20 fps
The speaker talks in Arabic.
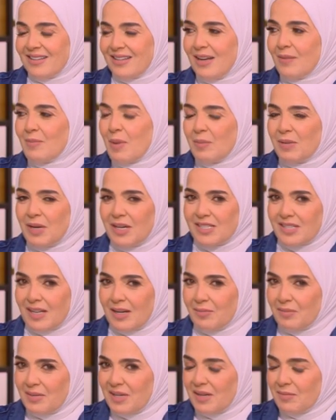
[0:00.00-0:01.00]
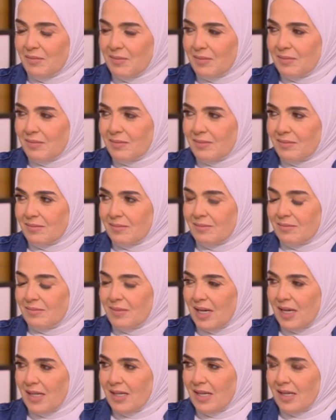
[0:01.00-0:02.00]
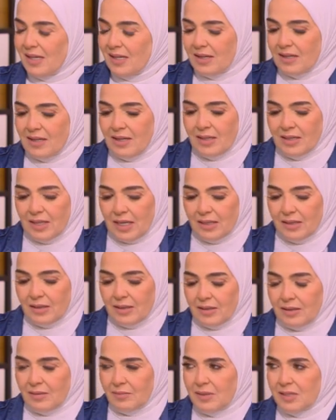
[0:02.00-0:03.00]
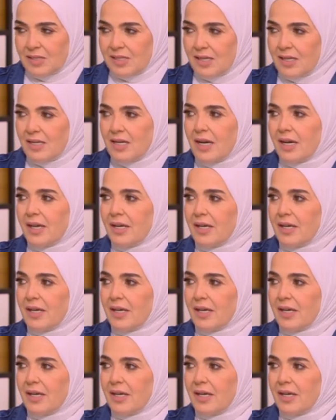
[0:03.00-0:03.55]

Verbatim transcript: يعني اما بيحصل ما الناس هتستفيد والله يا منى اه يعني خير. بس هي